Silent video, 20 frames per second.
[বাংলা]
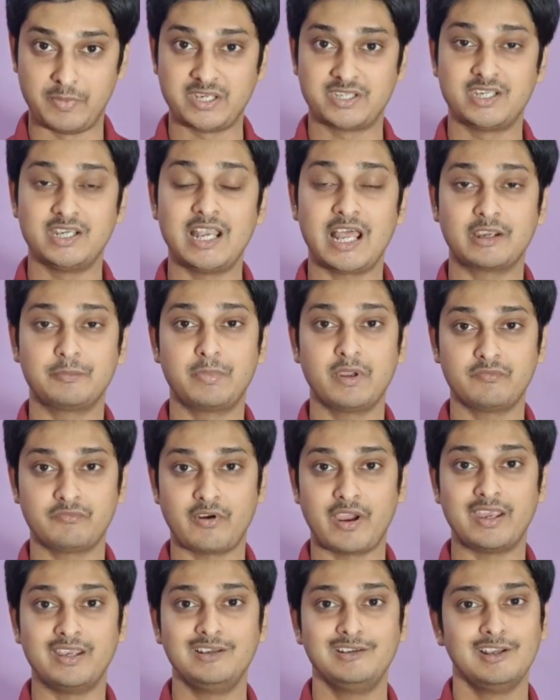বেশি লাগবে
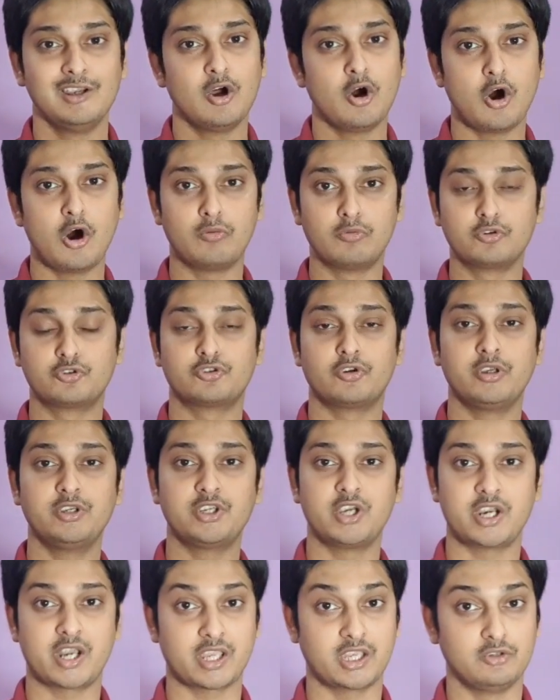ফাইল অবশ্যই
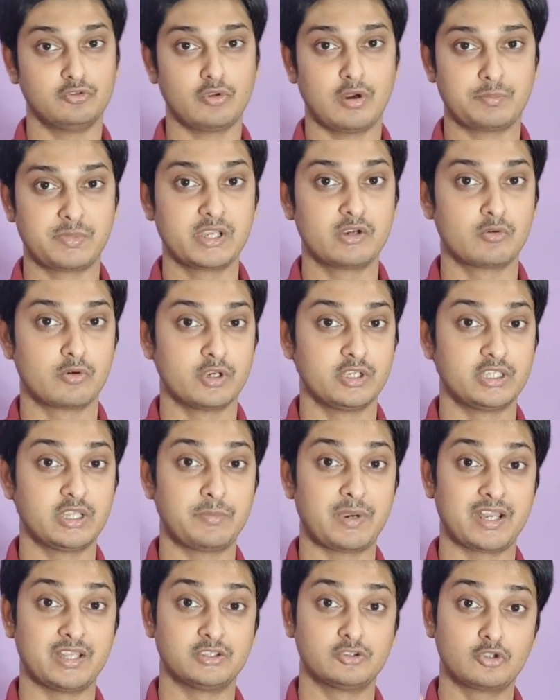সেটা কিন্তু আপনি করে
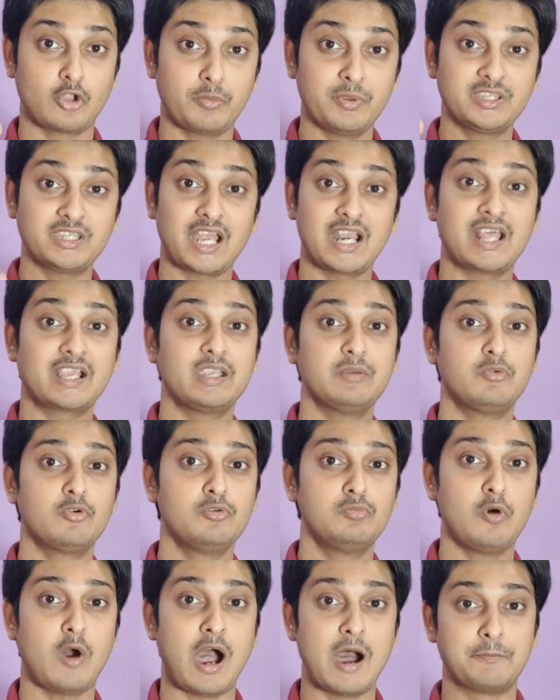নিতে পারেন তবে তার আগে
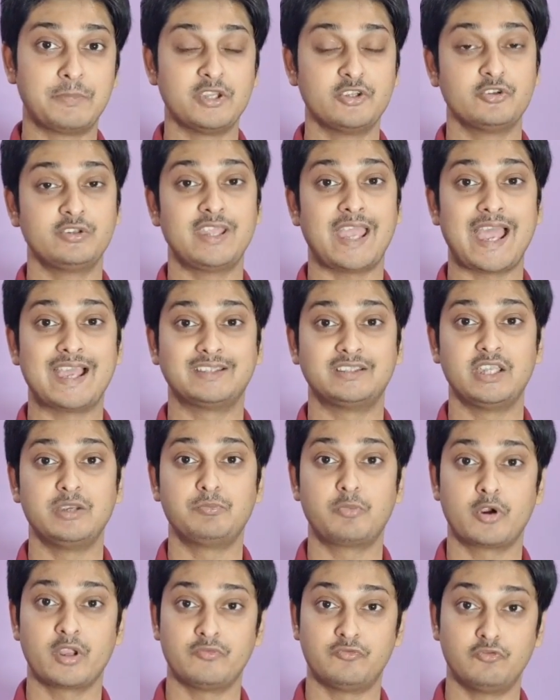বলবো আপনি যদি
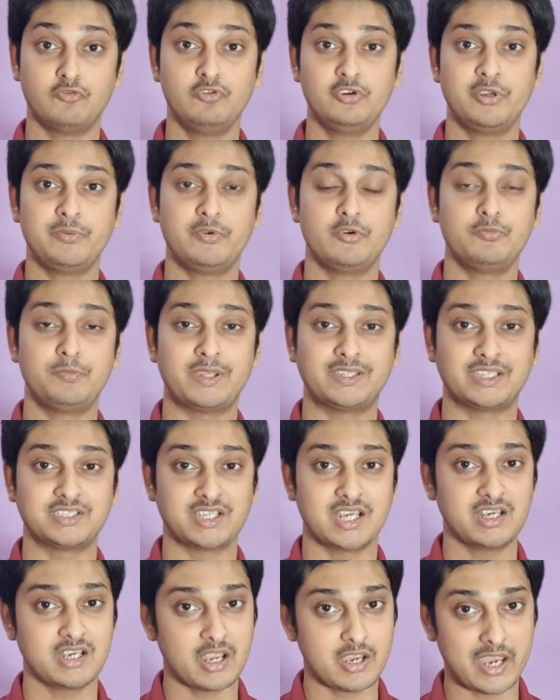একদিন পরে ফুল রিভিউ পেতে
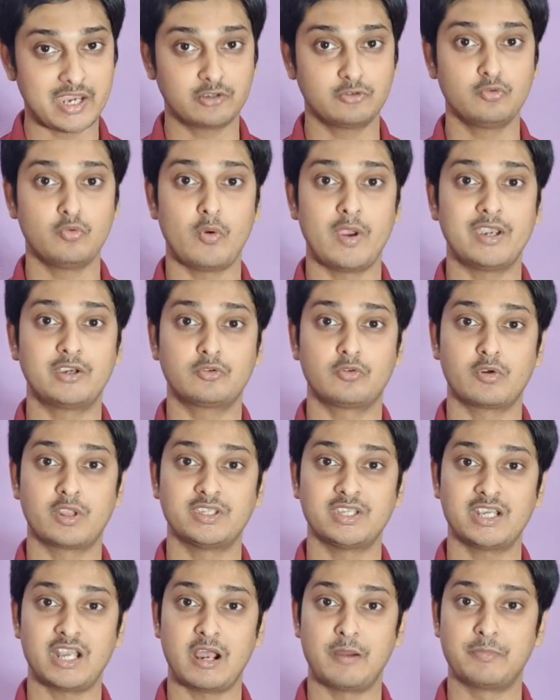চান একটু ওয়েট
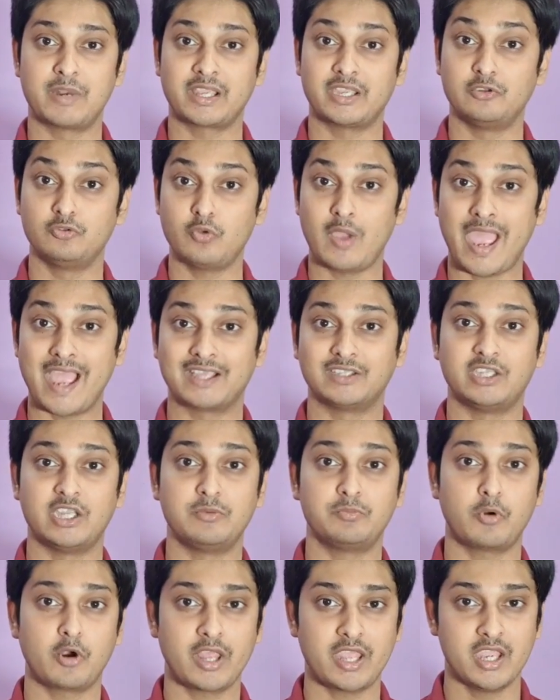করে যান আমরা কিন্তু
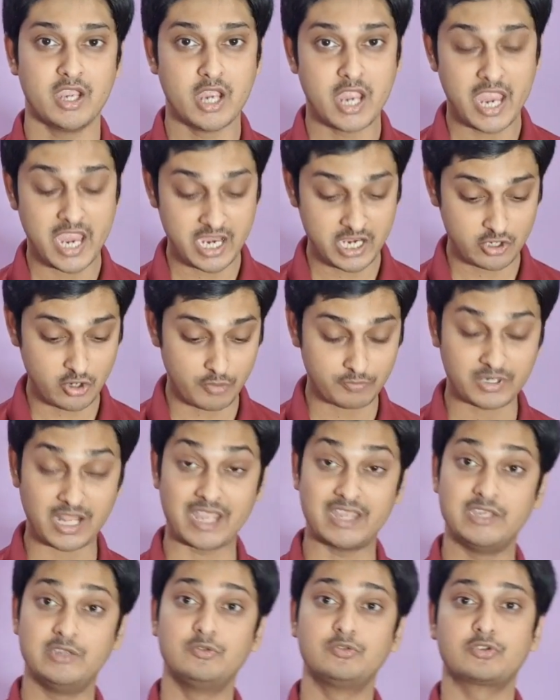একদিন পরে এই
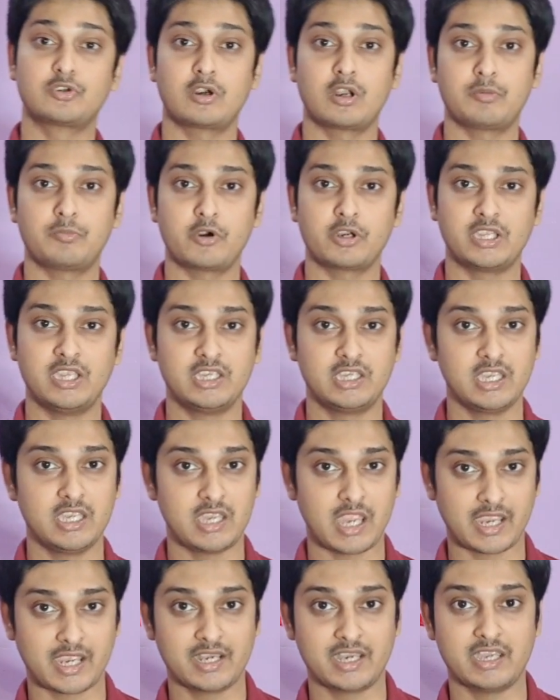রমটা ইউজ করার পর কী কী
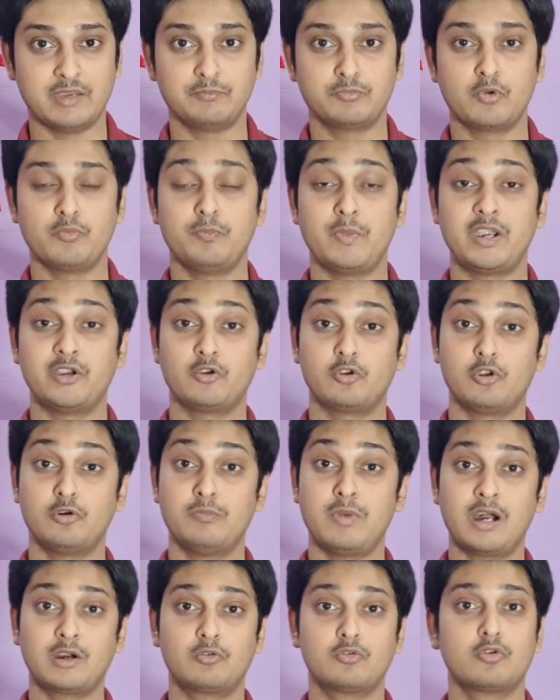এখানে ইম্প্রুভমেন্ট হলো
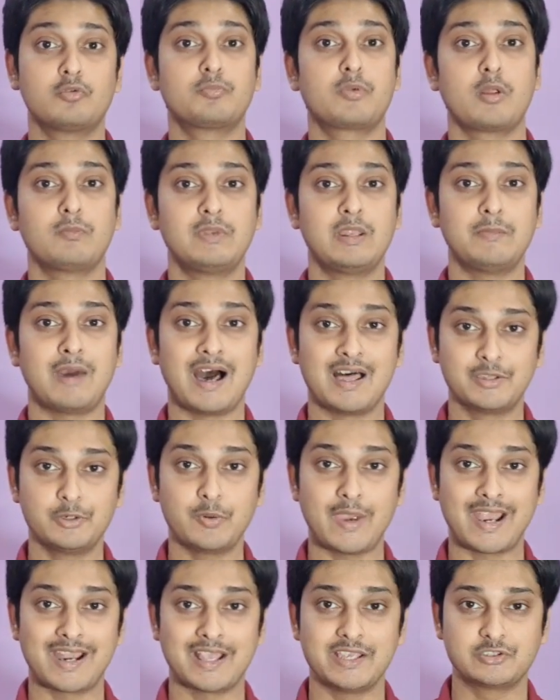বা কোনো প্রবলেম
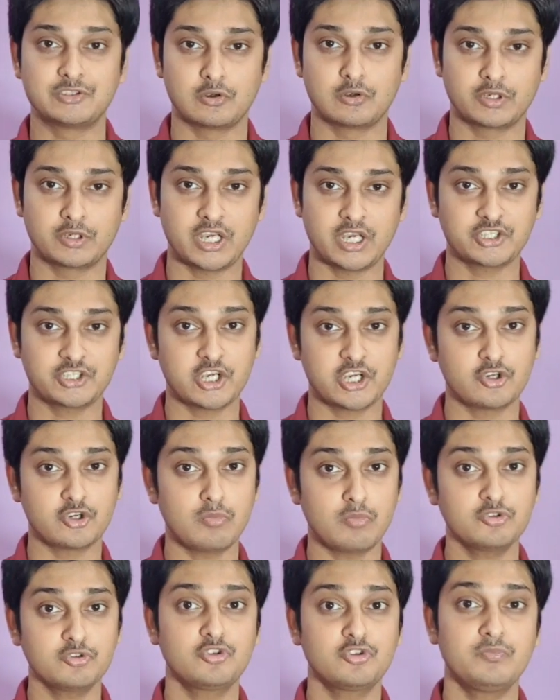আদৌ অ্যারাইজ হলো কিনা সেই
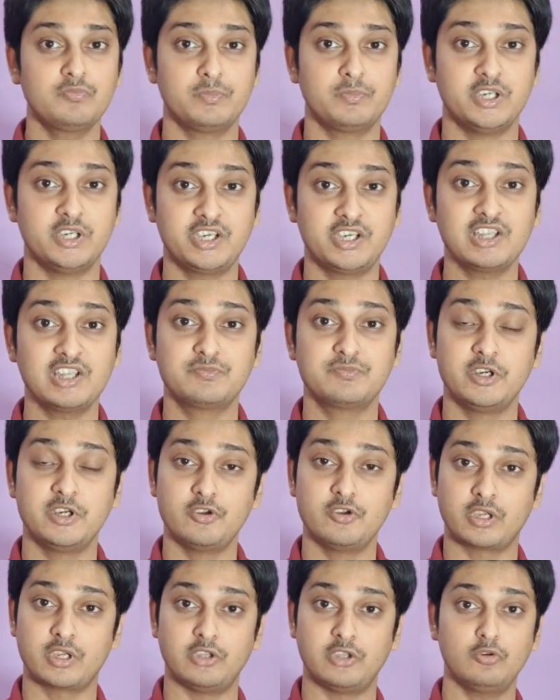সমস্ত ডিটেলস
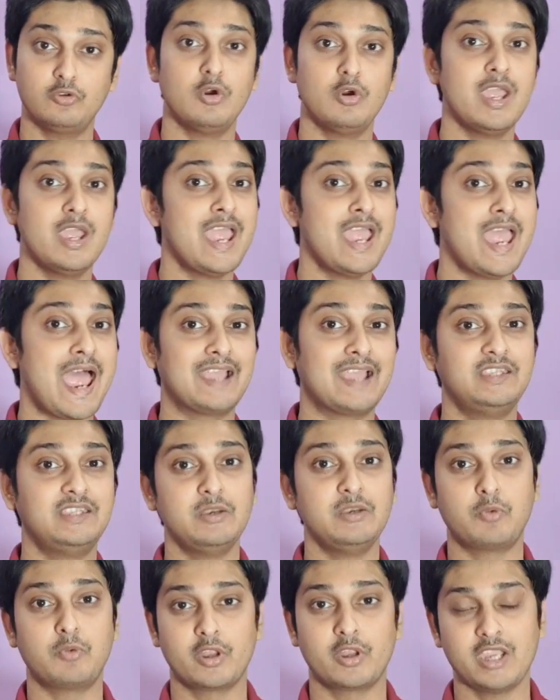ভিডিও কিন্তু
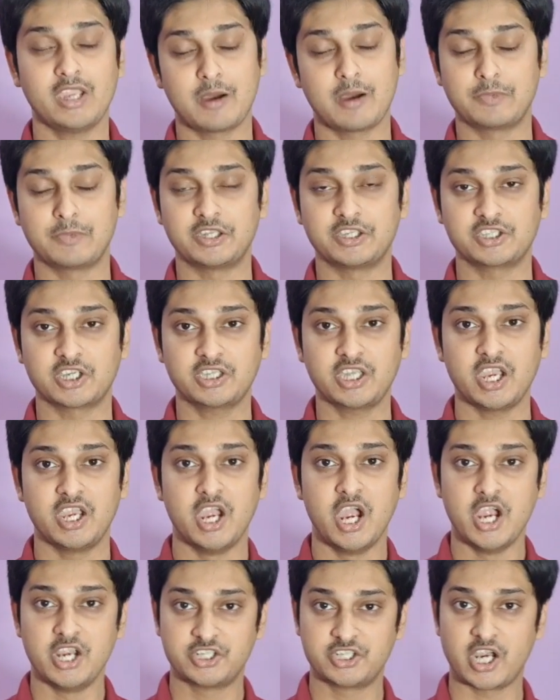একদিন পরেই আপনাদের সাথে
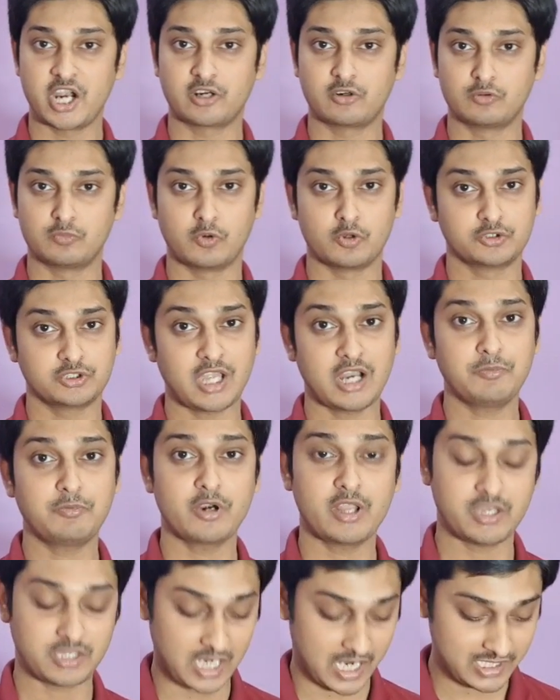শেয়ার করব
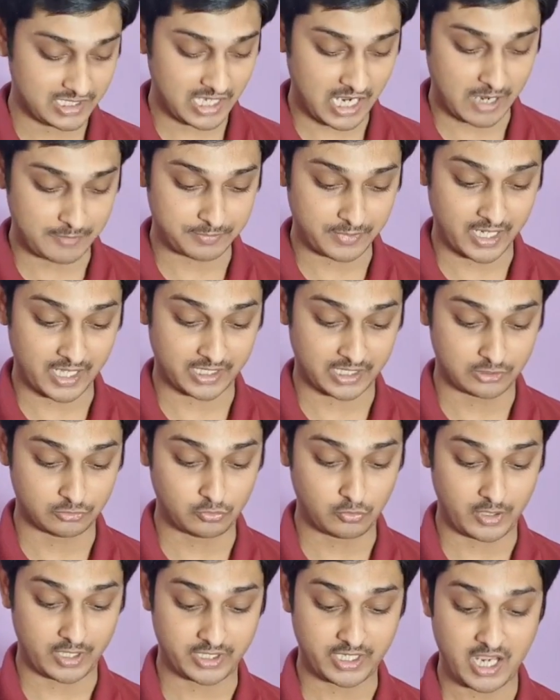তারপরে চাইলে আপনারা
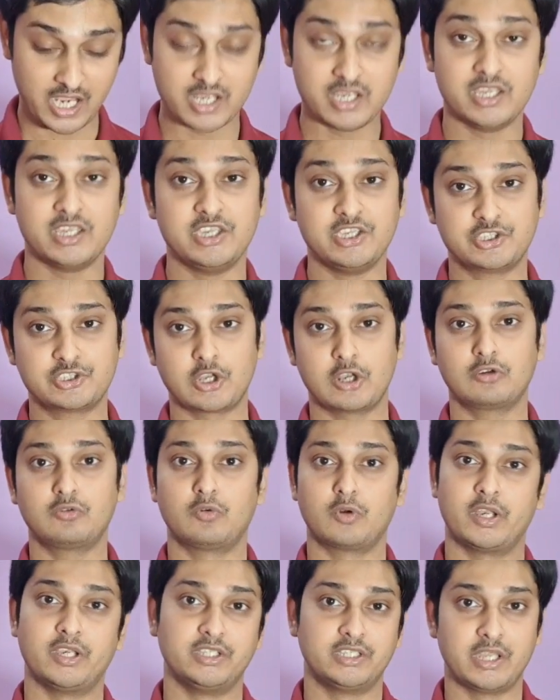কিন্তু এটা ইনস্টল
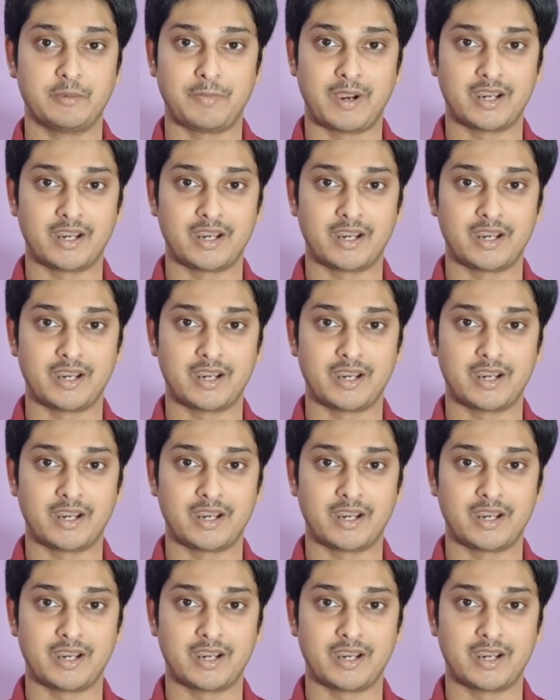করে নিতে